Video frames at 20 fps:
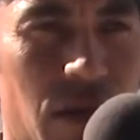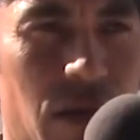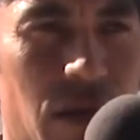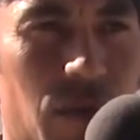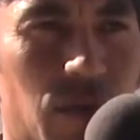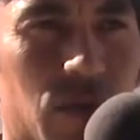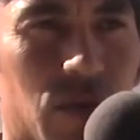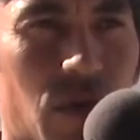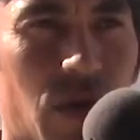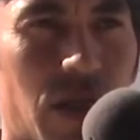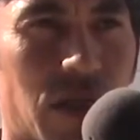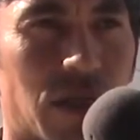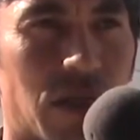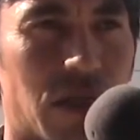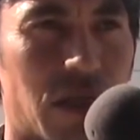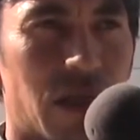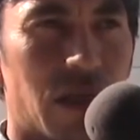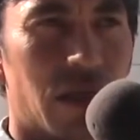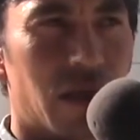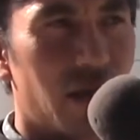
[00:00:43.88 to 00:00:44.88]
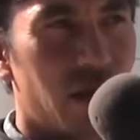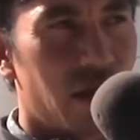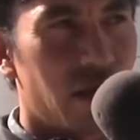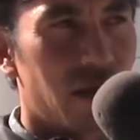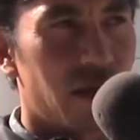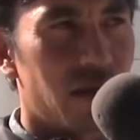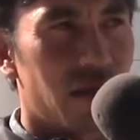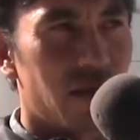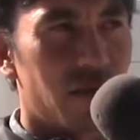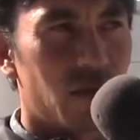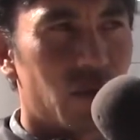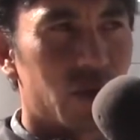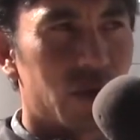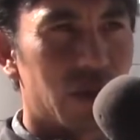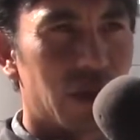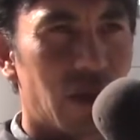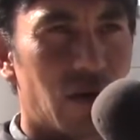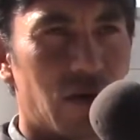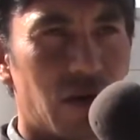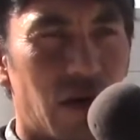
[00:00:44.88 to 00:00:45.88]
y pues ahora sí,
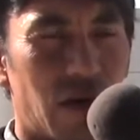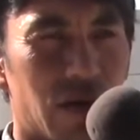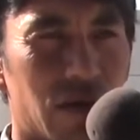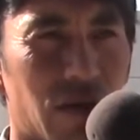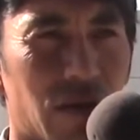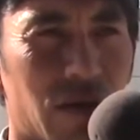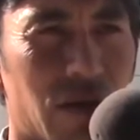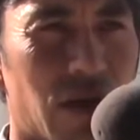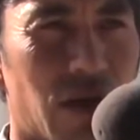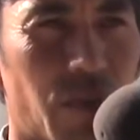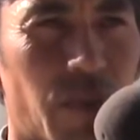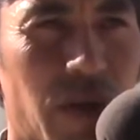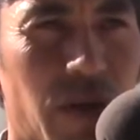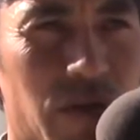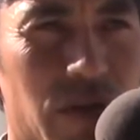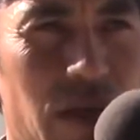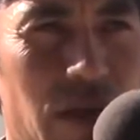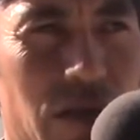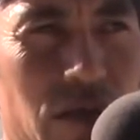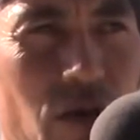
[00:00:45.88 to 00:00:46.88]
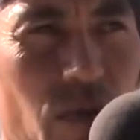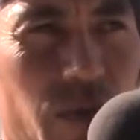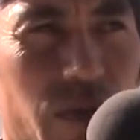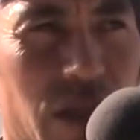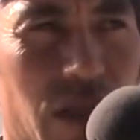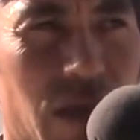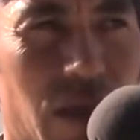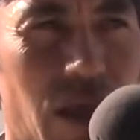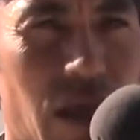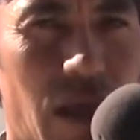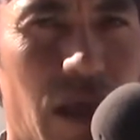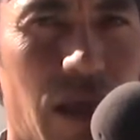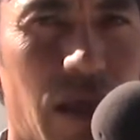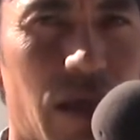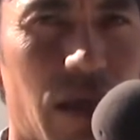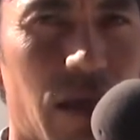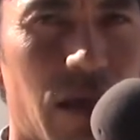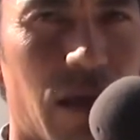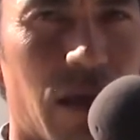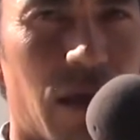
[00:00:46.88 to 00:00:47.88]
pues, es lo que nosotros le pedimos a nuestro presidente
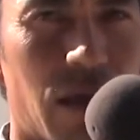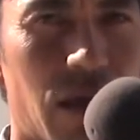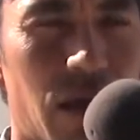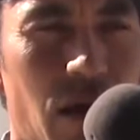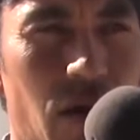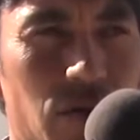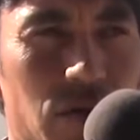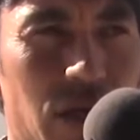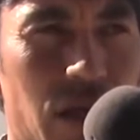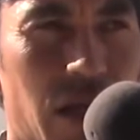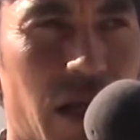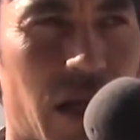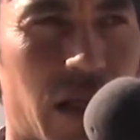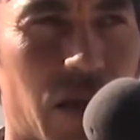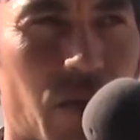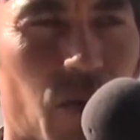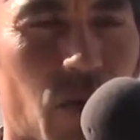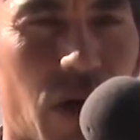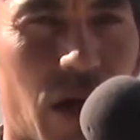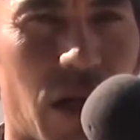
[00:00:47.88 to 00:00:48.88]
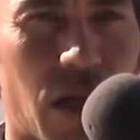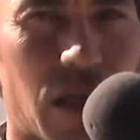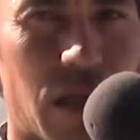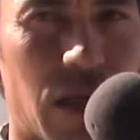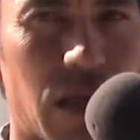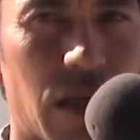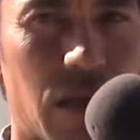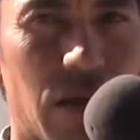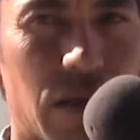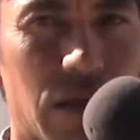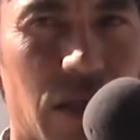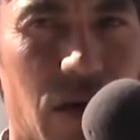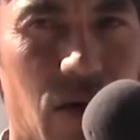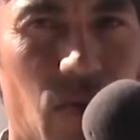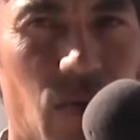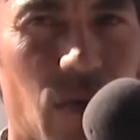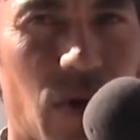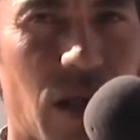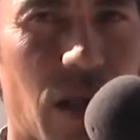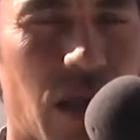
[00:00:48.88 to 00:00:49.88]
auxiliar de por allá de nuestra
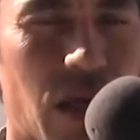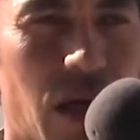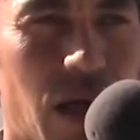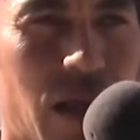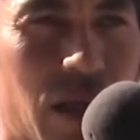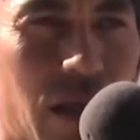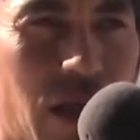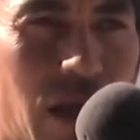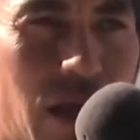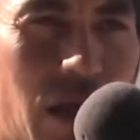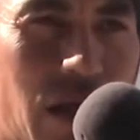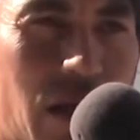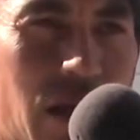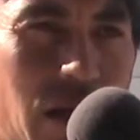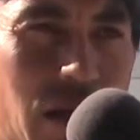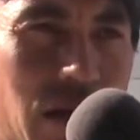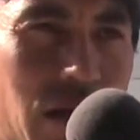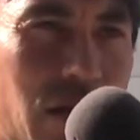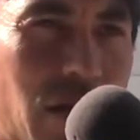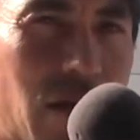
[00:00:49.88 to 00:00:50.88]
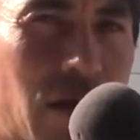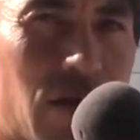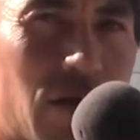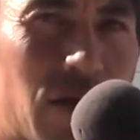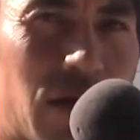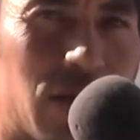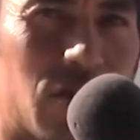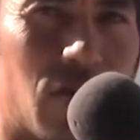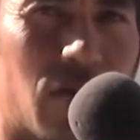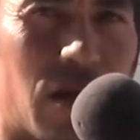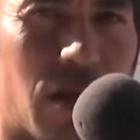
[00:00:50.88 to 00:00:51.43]
comunidad, de nuestros